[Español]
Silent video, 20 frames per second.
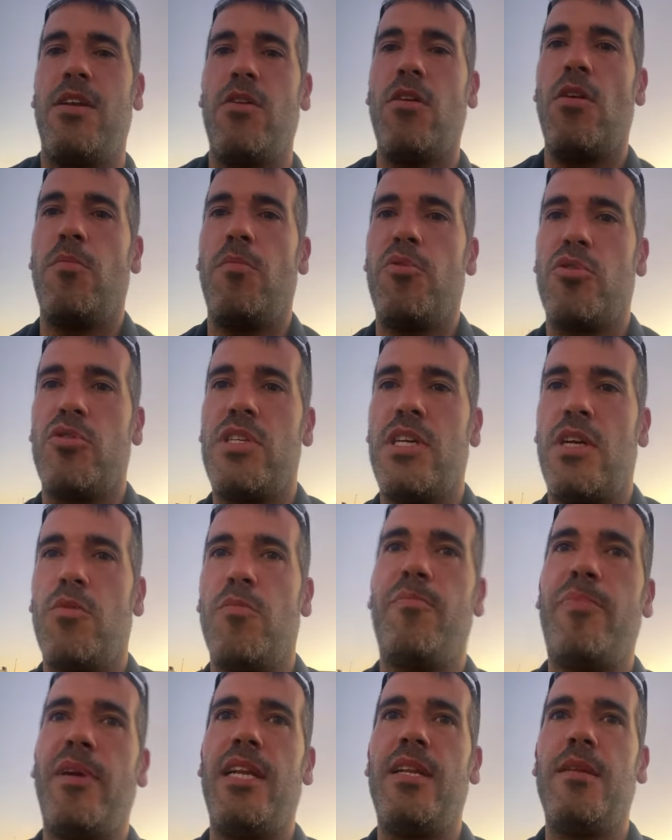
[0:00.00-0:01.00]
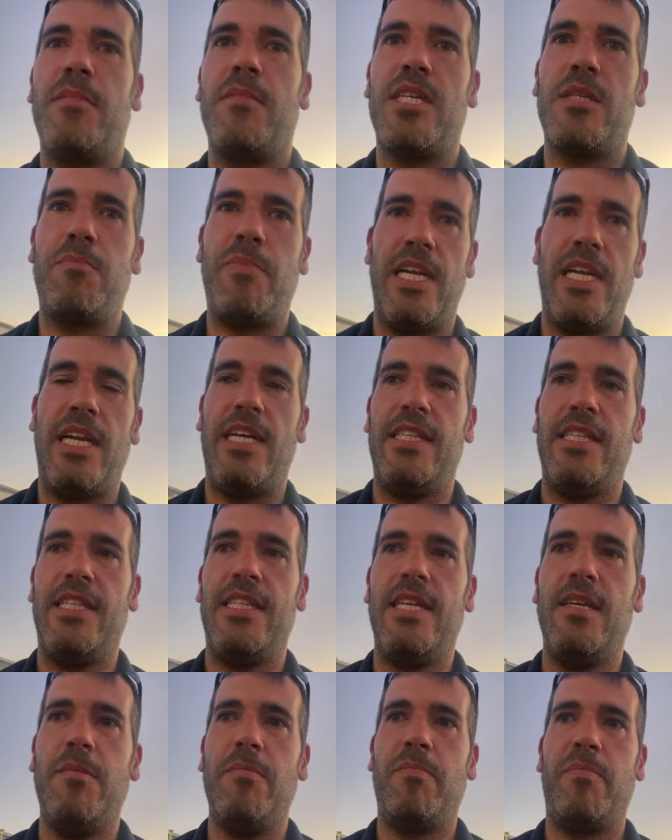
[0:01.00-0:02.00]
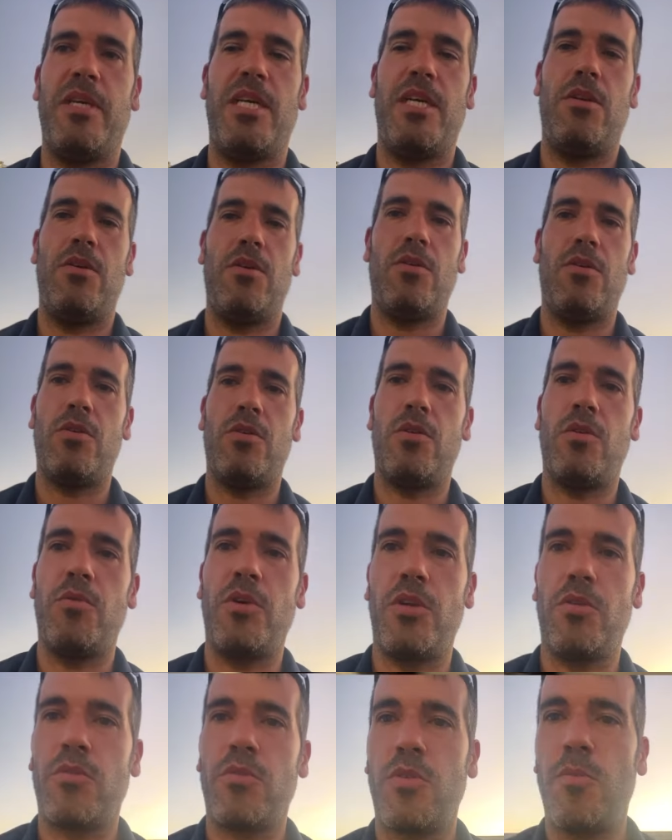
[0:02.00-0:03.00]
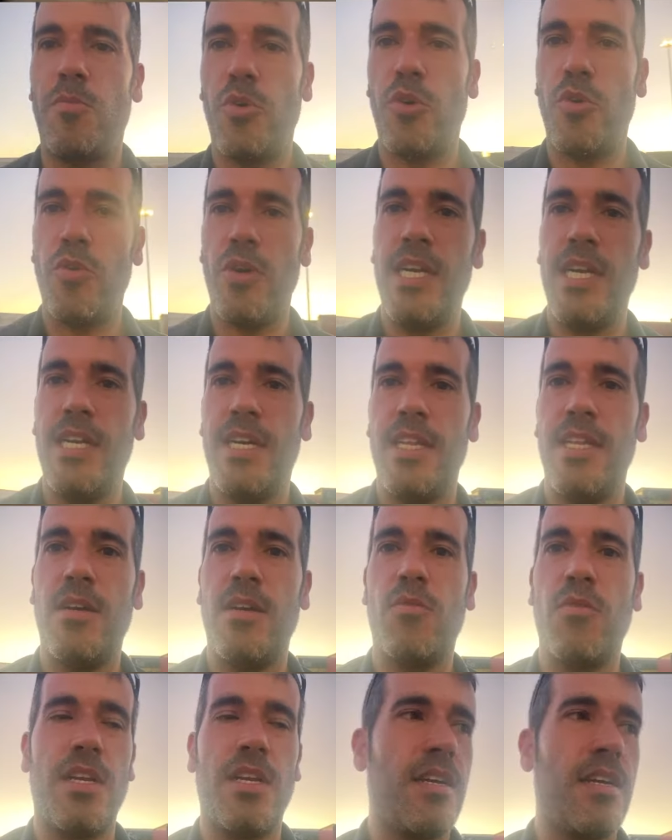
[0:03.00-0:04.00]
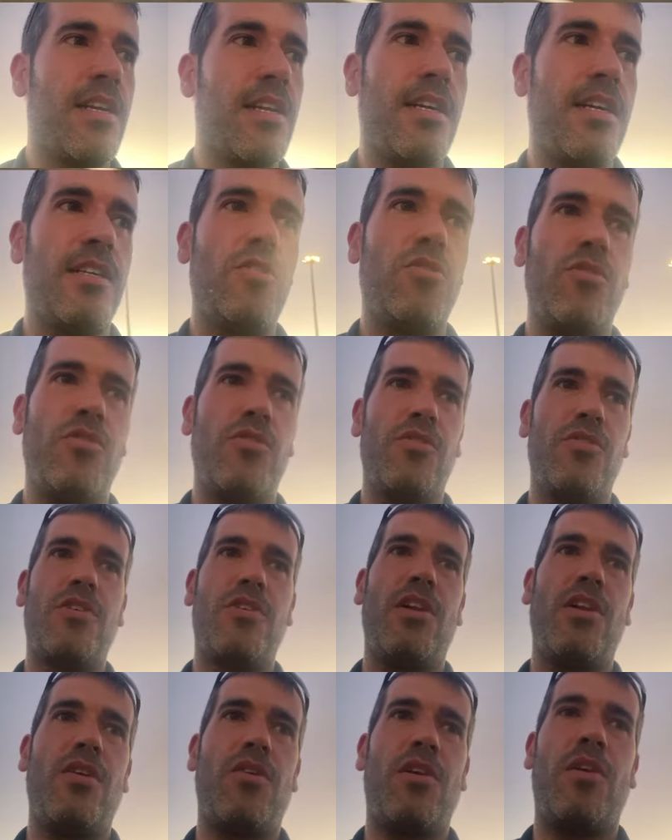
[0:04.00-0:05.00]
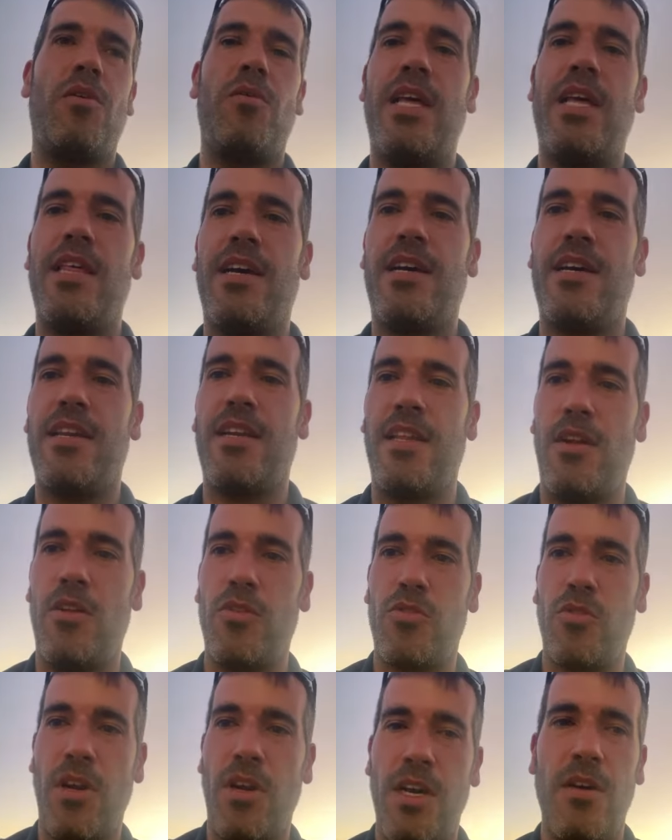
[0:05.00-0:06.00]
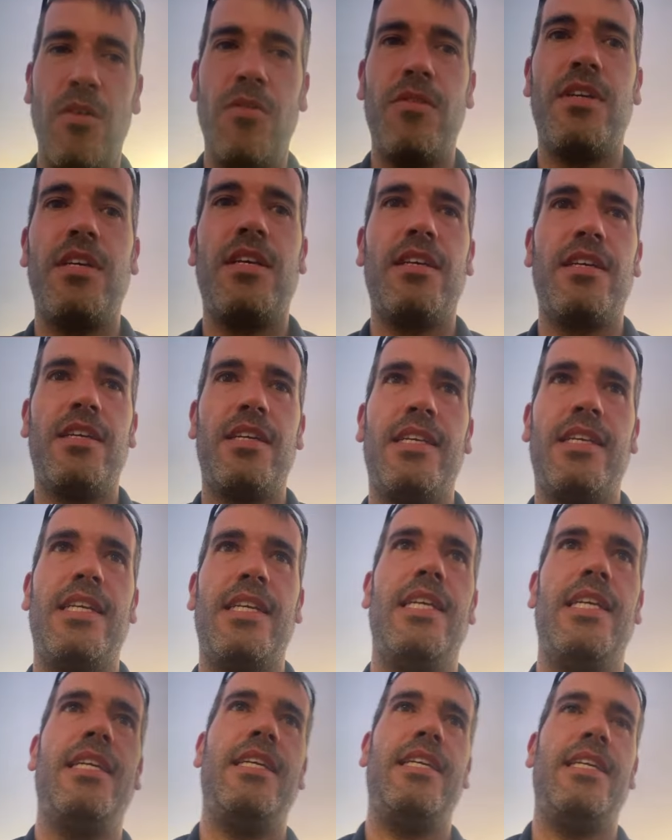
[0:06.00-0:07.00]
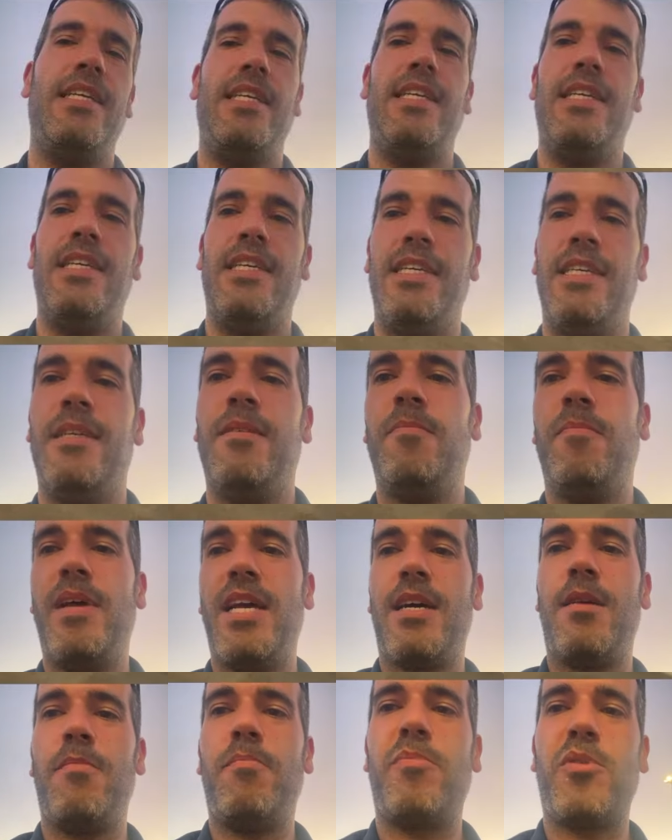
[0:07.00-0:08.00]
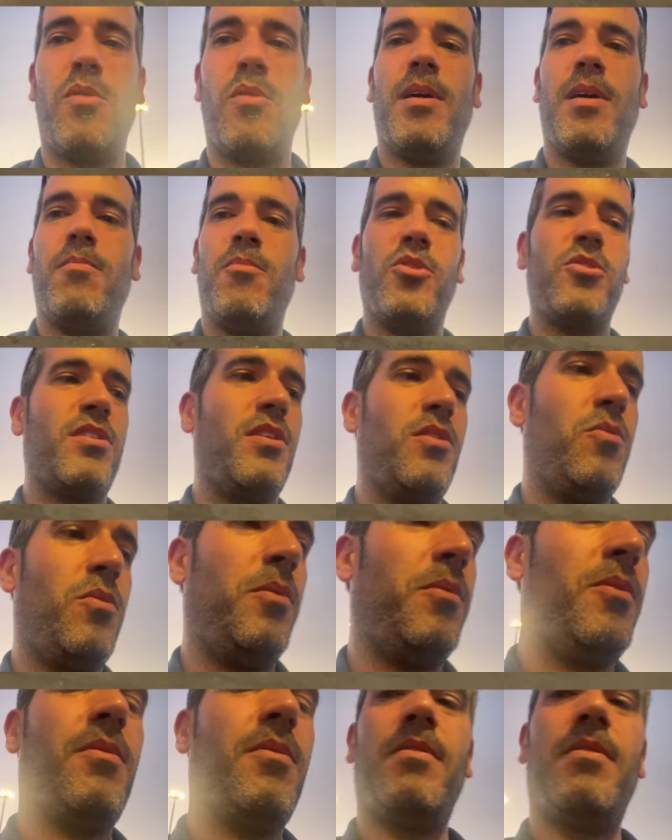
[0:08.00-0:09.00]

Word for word: que lo puedo echar un pelín más para adelante, pero bueno, como no hay nadie en cualquier caso, yo creo que lo voy a dejar del otro lado. Y venga, probamos de nuevo.